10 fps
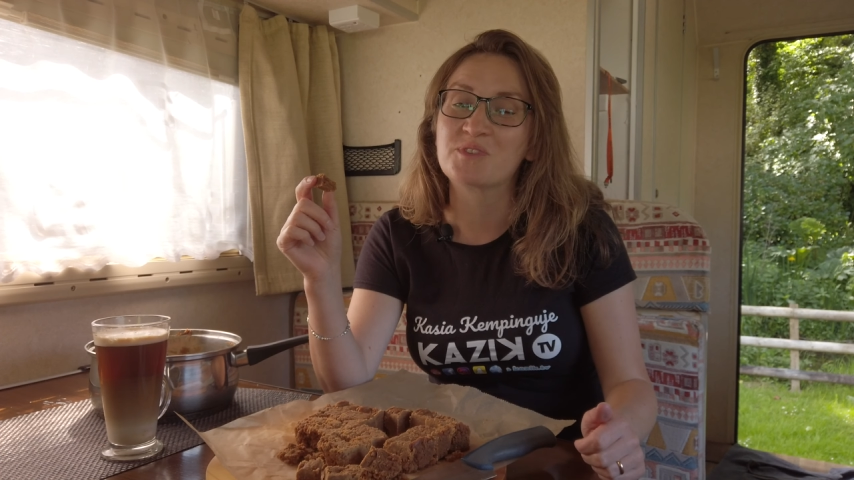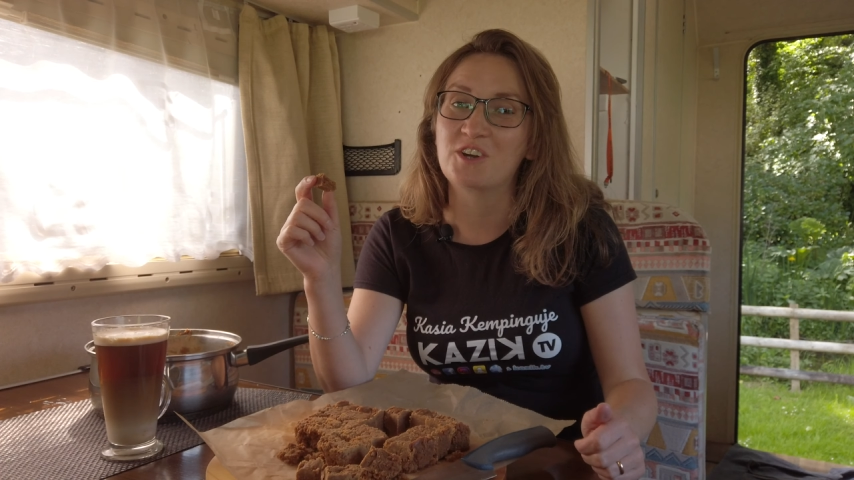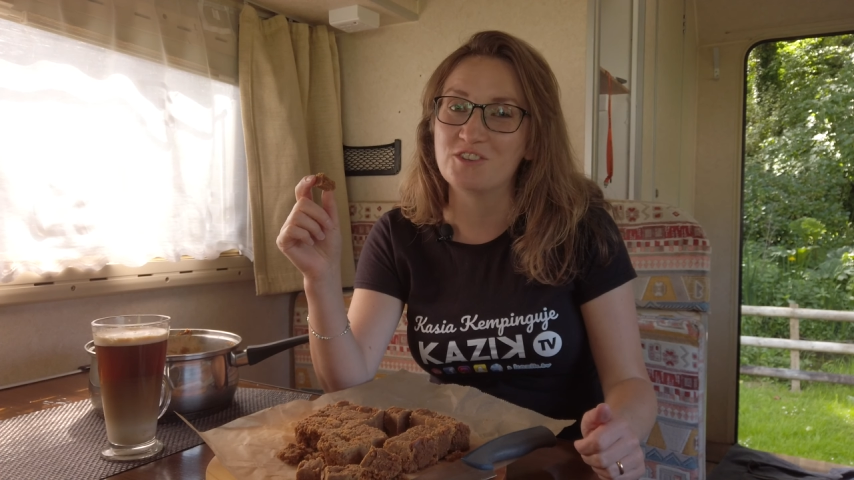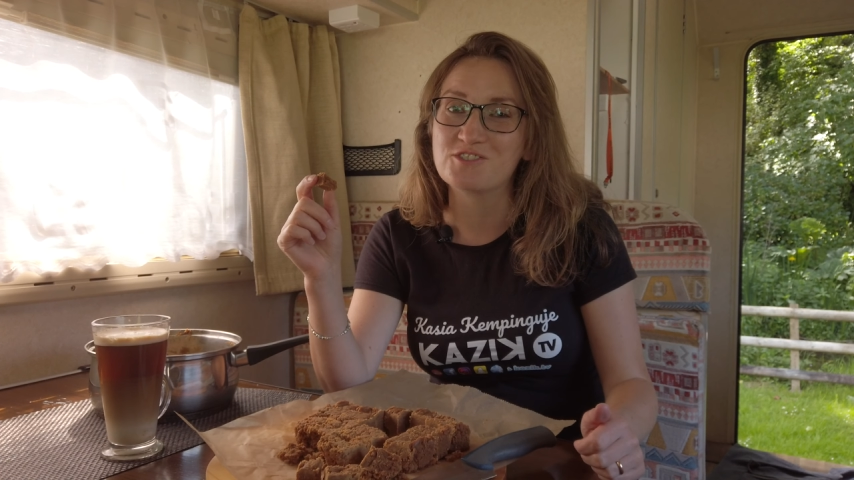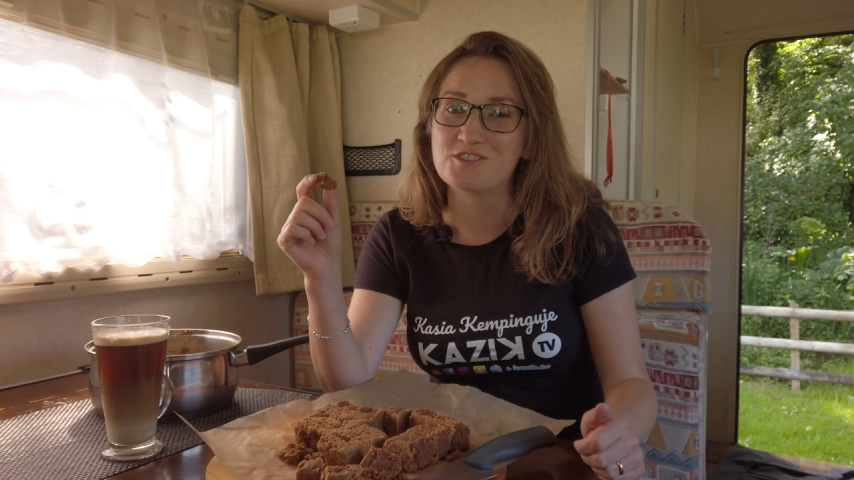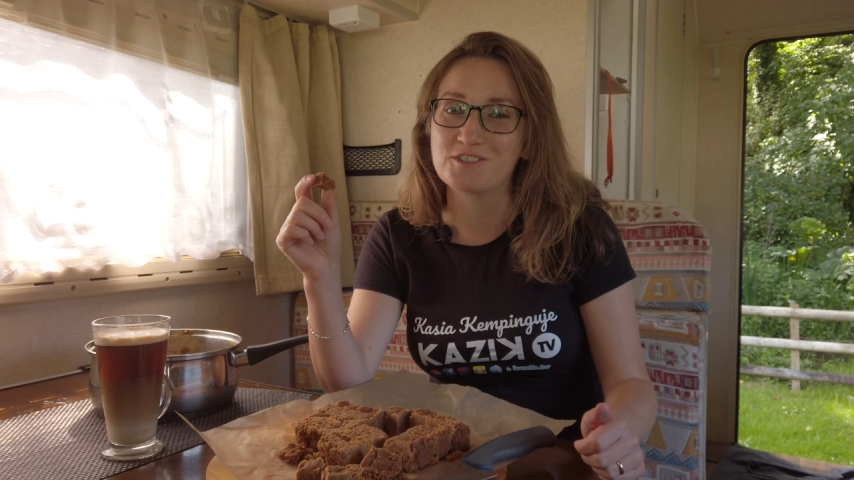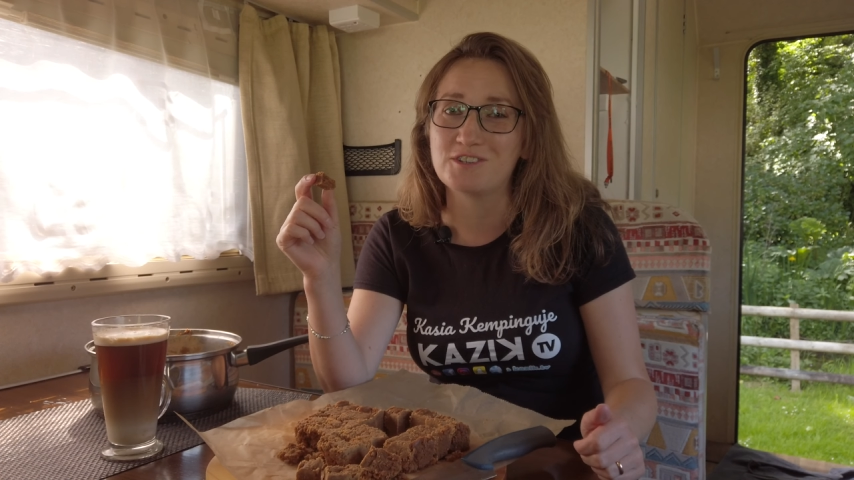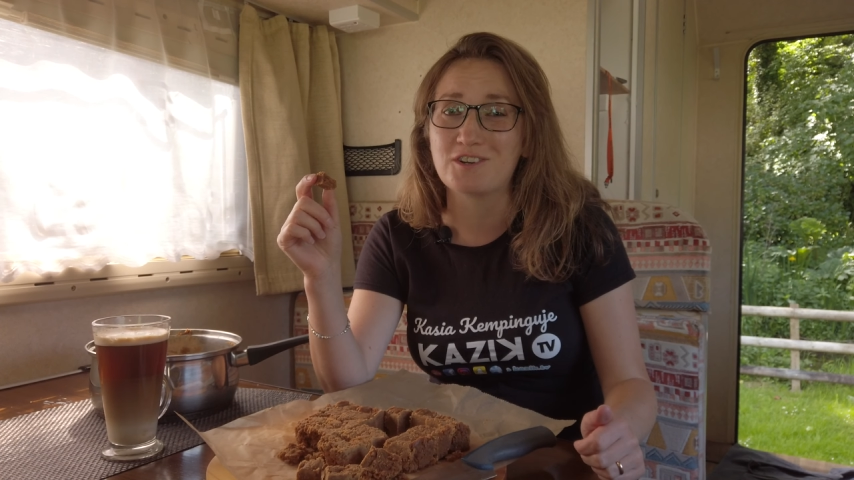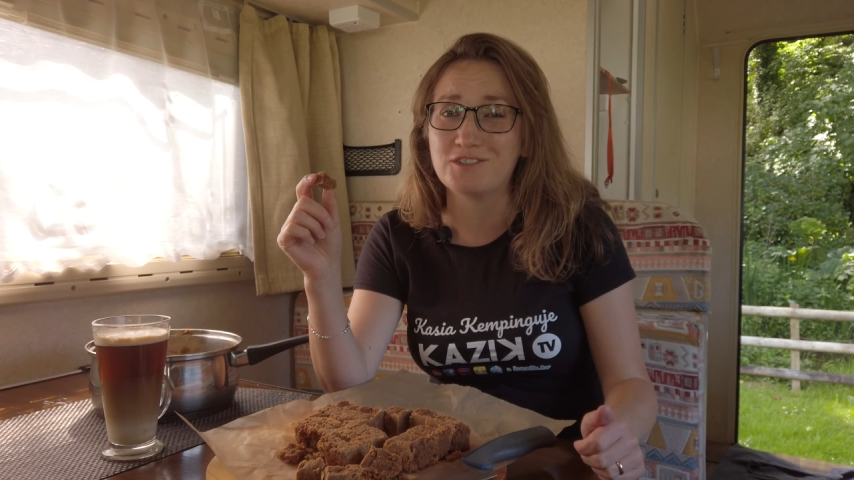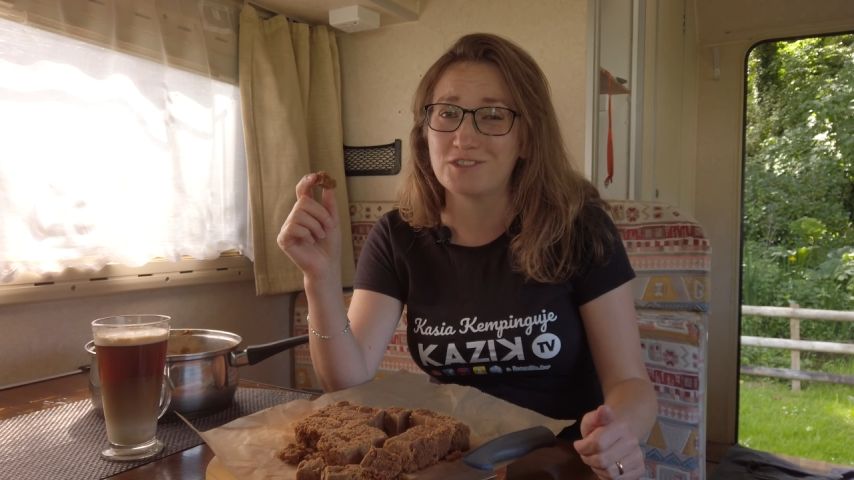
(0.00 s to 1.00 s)
Koniecznie
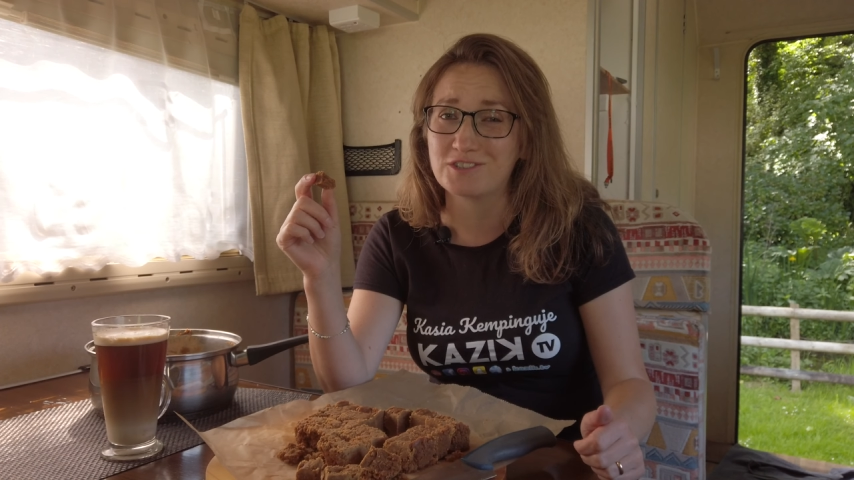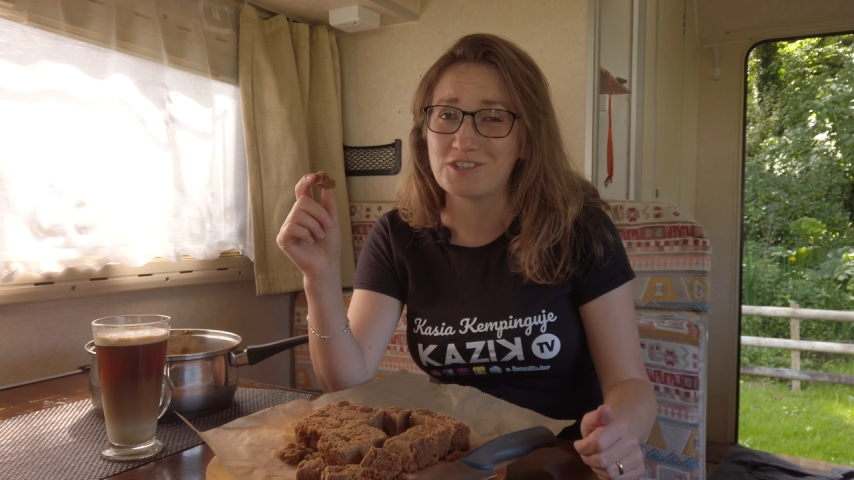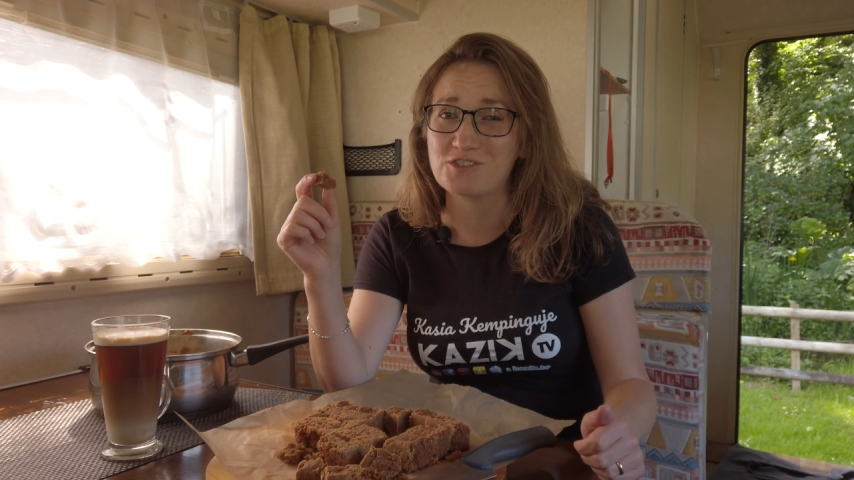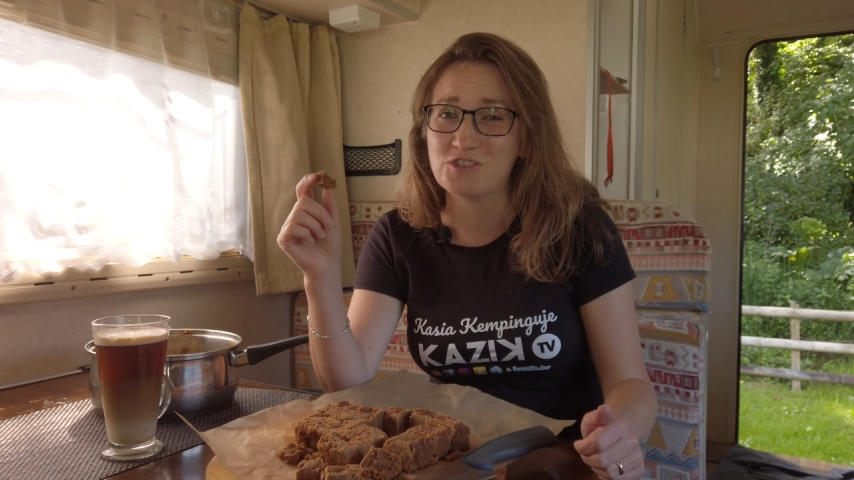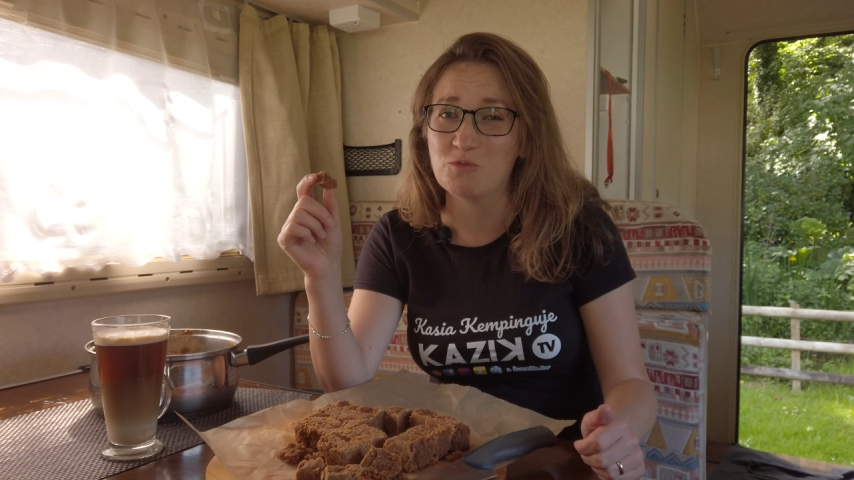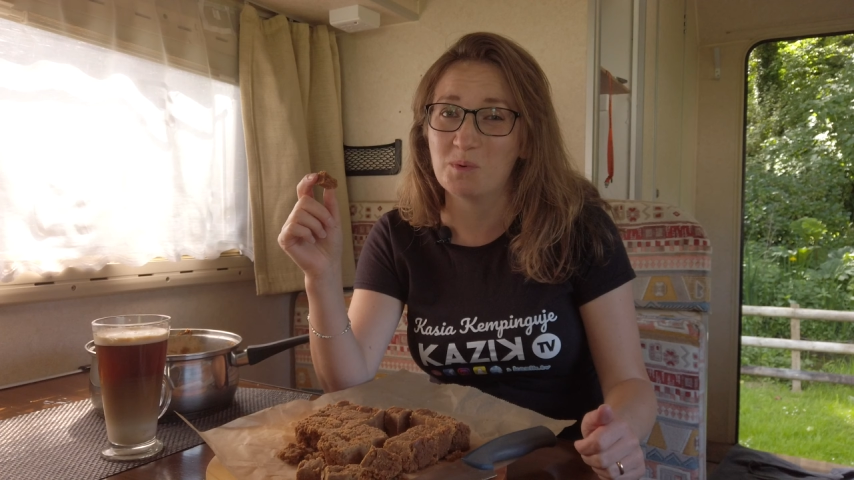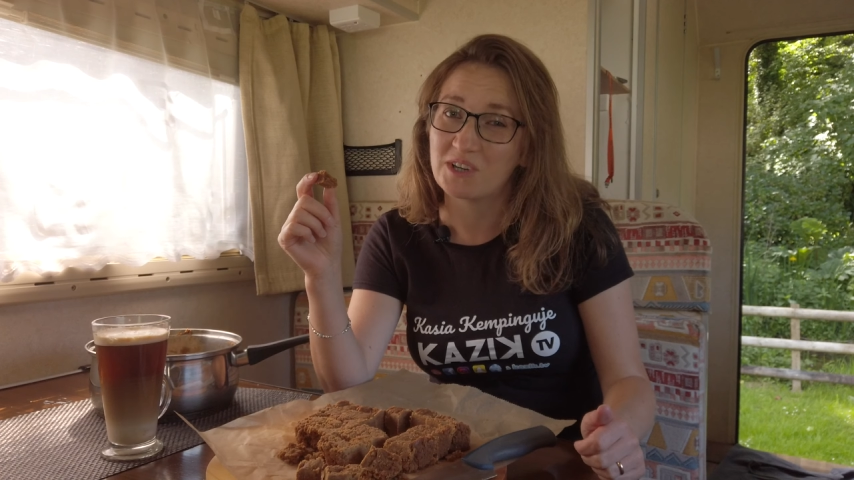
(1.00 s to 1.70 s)
rozejrzyj się po